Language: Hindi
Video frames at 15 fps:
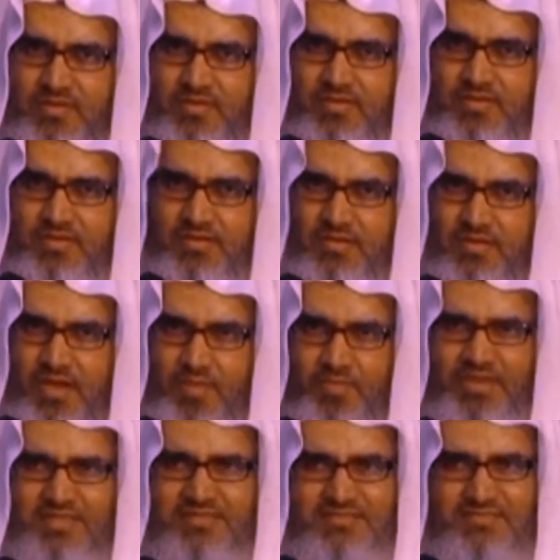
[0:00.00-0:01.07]
वो इस
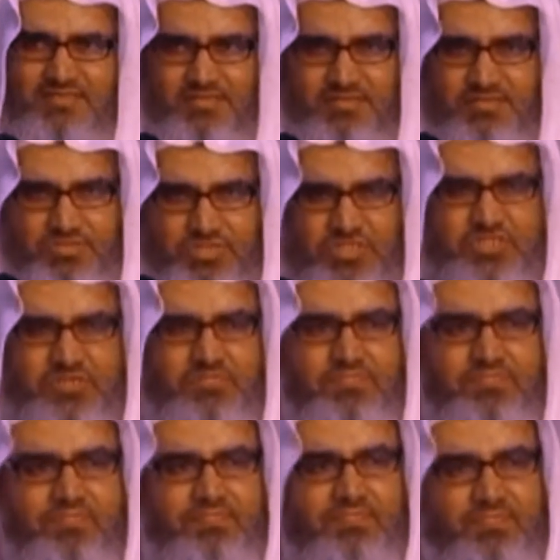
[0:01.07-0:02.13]
दुनिया का हिस्सा नहीं है
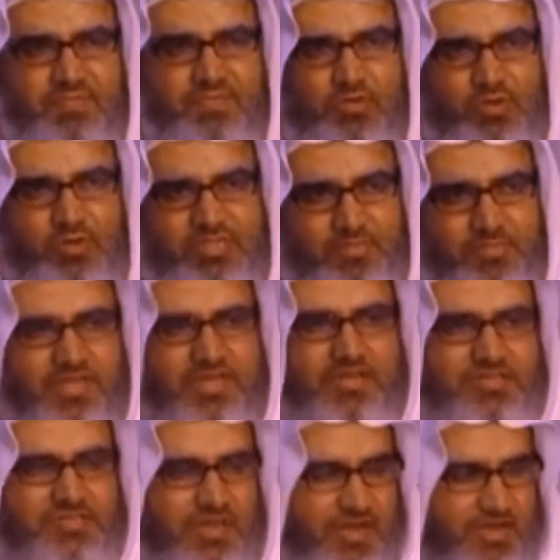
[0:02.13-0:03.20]

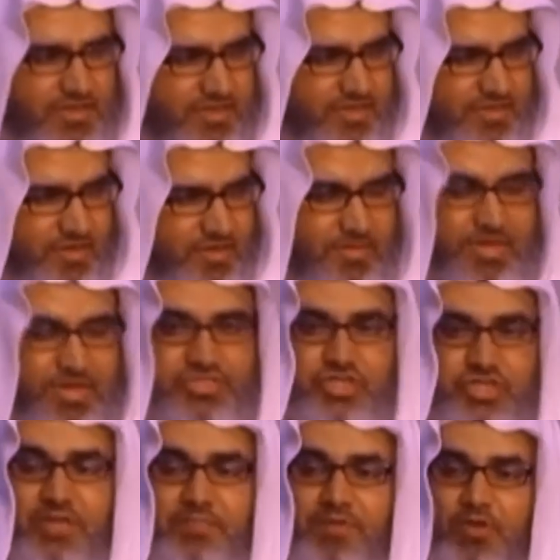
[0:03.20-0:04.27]
वो इस
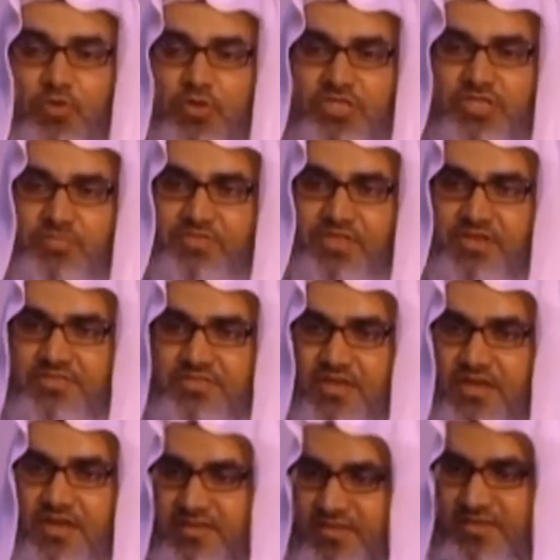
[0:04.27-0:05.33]
बदकारी में इस
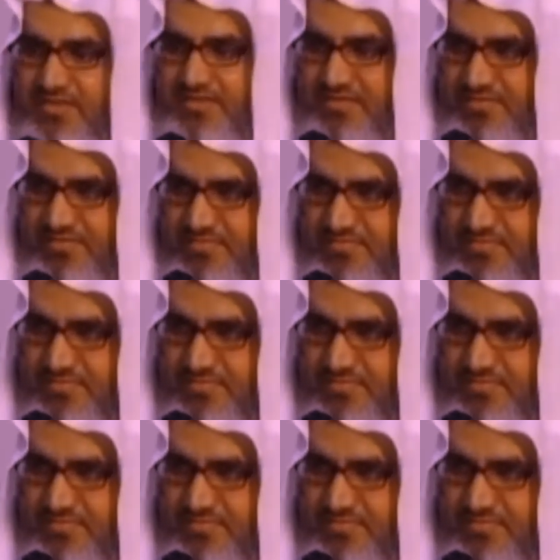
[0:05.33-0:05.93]
गुनाह में